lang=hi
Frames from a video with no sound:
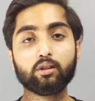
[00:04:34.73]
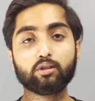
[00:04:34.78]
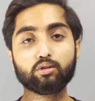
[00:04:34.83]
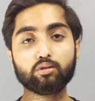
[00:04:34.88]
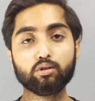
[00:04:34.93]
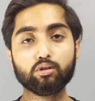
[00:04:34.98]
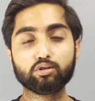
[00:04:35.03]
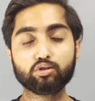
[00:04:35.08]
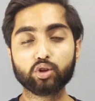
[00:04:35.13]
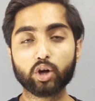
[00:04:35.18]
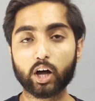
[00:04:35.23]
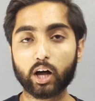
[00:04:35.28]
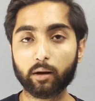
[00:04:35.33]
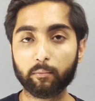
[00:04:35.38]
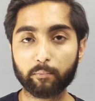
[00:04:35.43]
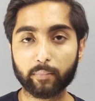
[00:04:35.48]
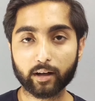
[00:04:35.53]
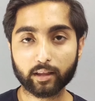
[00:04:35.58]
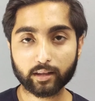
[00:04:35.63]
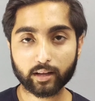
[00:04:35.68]
तो दोस्तों
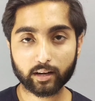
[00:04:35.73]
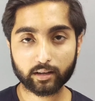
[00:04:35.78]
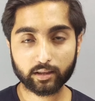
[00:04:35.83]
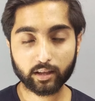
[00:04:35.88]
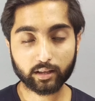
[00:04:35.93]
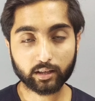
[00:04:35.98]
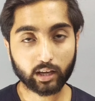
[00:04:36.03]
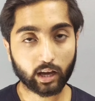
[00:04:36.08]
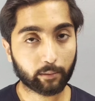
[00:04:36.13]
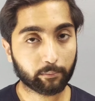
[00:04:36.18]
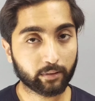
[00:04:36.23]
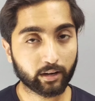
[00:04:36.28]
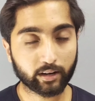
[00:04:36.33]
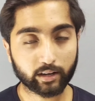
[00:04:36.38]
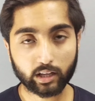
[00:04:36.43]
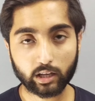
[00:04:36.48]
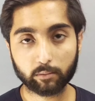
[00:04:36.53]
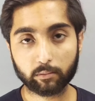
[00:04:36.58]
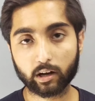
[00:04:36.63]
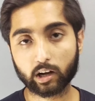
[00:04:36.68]
अब बात करते हैं
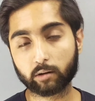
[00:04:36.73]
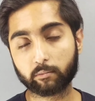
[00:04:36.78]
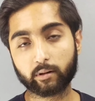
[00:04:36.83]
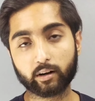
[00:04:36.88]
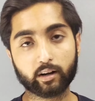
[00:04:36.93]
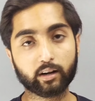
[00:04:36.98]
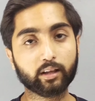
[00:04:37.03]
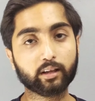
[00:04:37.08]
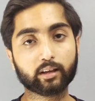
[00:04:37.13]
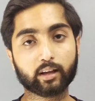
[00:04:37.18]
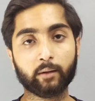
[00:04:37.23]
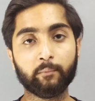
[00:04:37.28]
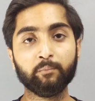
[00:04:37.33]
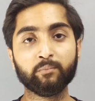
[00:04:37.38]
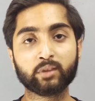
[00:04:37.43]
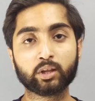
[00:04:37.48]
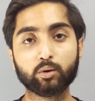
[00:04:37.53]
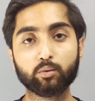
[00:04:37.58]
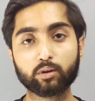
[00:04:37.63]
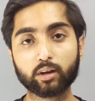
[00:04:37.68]
कैबिनेट के बारे में ठीक है
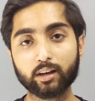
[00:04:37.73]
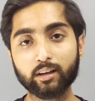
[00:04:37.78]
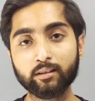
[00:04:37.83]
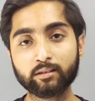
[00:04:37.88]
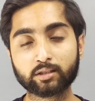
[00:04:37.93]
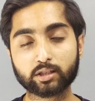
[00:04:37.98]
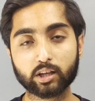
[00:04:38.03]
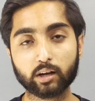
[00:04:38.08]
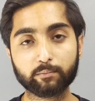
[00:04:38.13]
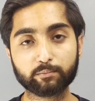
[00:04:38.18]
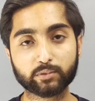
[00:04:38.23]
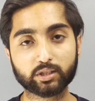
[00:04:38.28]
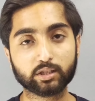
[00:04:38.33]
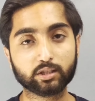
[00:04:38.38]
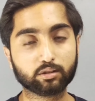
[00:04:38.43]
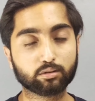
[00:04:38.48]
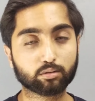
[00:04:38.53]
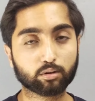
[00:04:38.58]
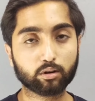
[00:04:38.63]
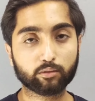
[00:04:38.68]
क्योंकि इन सब
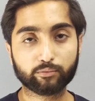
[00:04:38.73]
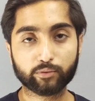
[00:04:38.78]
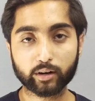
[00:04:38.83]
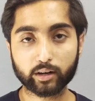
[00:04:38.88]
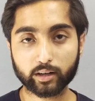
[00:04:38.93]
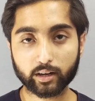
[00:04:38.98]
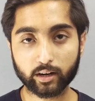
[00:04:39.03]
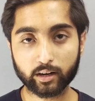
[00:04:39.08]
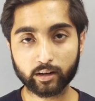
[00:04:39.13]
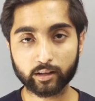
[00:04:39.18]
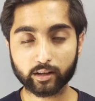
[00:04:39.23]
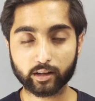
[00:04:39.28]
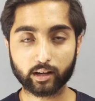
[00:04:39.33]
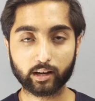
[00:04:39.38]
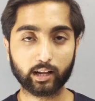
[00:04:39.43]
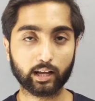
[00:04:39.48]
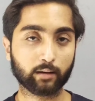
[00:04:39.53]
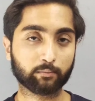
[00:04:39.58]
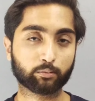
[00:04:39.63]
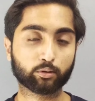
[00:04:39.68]
चीज़ों को फिट करने के
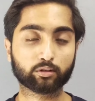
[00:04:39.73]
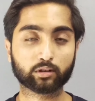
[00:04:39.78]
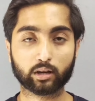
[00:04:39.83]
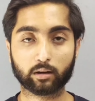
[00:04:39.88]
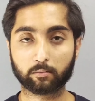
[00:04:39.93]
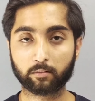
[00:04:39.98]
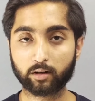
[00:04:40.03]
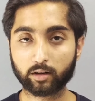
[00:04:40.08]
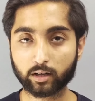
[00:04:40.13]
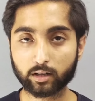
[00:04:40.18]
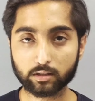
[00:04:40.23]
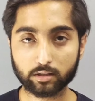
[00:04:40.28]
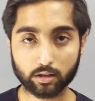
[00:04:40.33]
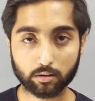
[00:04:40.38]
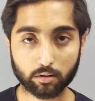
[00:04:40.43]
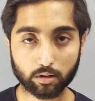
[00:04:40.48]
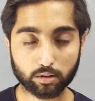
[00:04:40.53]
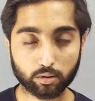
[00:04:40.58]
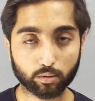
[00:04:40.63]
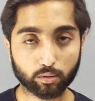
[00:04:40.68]
लिए आपको कैबिनेट की
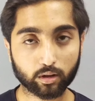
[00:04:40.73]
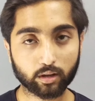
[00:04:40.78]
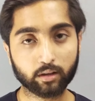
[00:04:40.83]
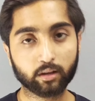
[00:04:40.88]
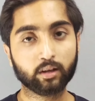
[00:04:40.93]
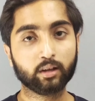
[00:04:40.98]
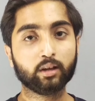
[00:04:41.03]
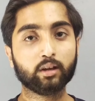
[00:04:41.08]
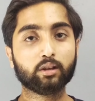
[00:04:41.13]
ज़रूरत होगी